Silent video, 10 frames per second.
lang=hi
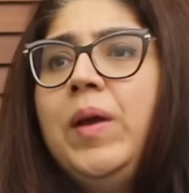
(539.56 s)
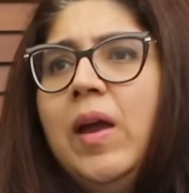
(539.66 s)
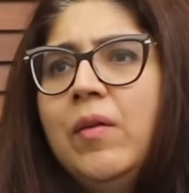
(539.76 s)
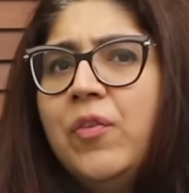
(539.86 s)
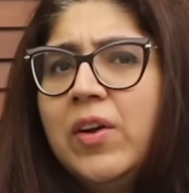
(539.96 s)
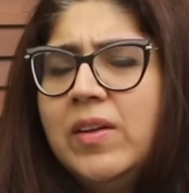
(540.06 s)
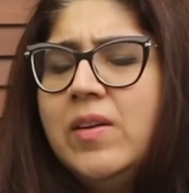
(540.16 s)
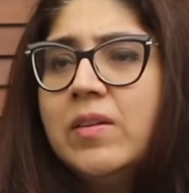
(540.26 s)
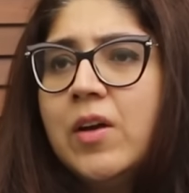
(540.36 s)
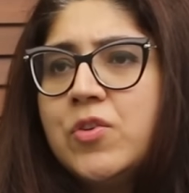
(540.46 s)
भी एक फर्दर
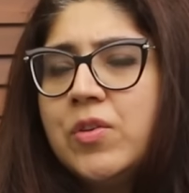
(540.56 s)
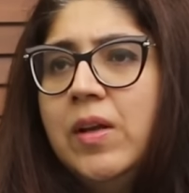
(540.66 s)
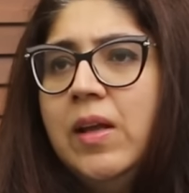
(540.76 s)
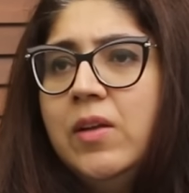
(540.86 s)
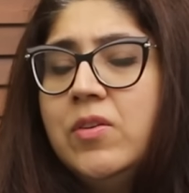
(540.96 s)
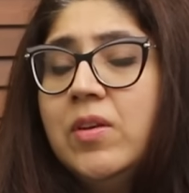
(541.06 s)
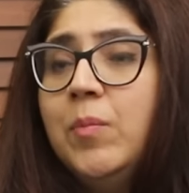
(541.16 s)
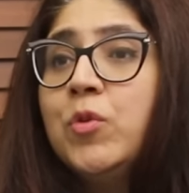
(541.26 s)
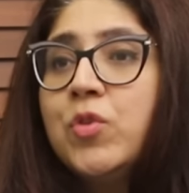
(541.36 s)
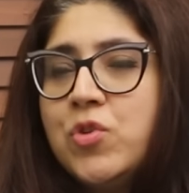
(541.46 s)
डिस्कशन है लेकिन जिस
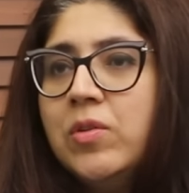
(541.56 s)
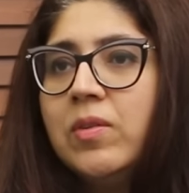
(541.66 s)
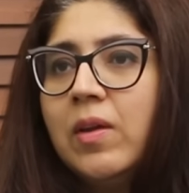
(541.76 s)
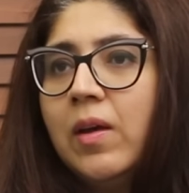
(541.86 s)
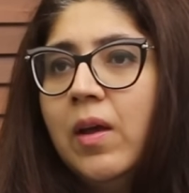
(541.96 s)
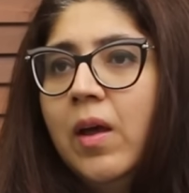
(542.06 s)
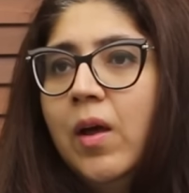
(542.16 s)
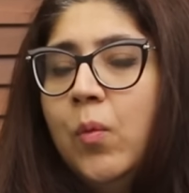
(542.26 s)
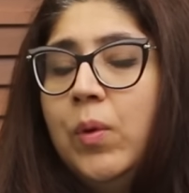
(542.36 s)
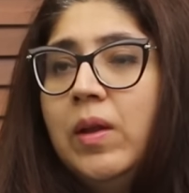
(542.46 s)
टाइम म्यूजिशियंस हैं
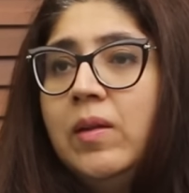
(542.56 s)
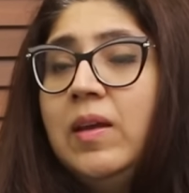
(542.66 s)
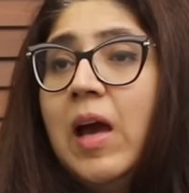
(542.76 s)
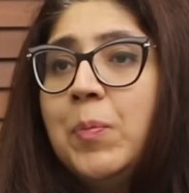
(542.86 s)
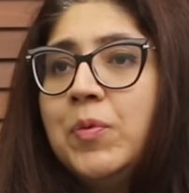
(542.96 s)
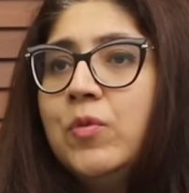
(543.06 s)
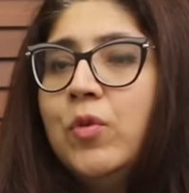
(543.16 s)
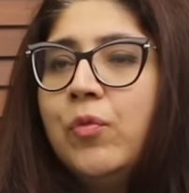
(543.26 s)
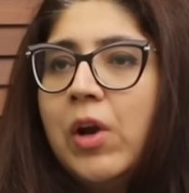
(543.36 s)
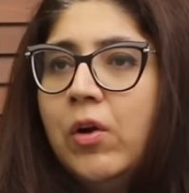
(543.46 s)
विद इन द एब्सेंस
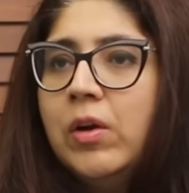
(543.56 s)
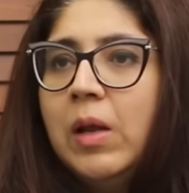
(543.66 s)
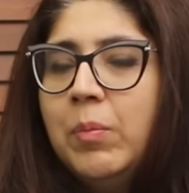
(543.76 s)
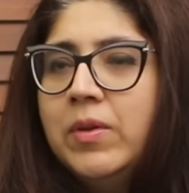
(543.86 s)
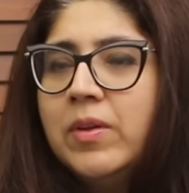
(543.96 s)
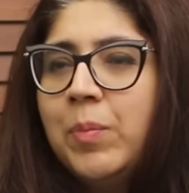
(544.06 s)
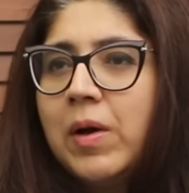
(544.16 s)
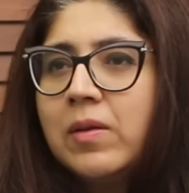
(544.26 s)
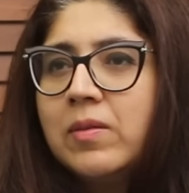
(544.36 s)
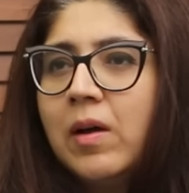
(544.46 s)
ऑफ रिकॉर्ड लेबल्स इन
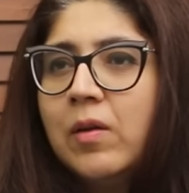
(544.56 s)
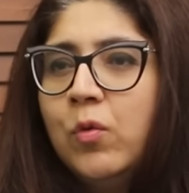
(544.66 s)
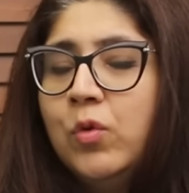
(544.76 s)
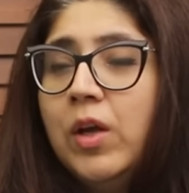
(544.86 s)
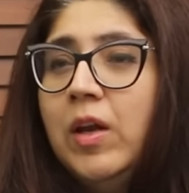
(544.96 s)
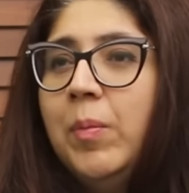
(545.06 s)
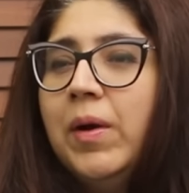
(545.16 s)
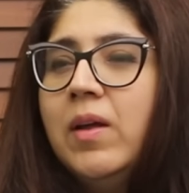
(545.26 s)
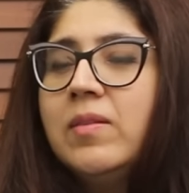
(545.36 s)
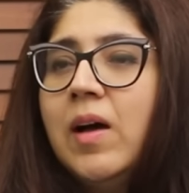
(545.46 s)
पाकिस्तान उनके लिए
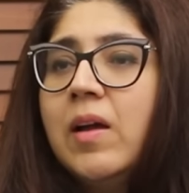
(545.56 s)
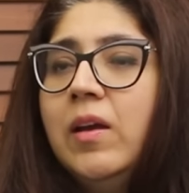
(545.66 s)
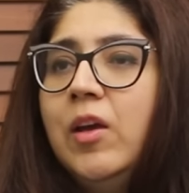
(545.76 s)
बड़ा आसान है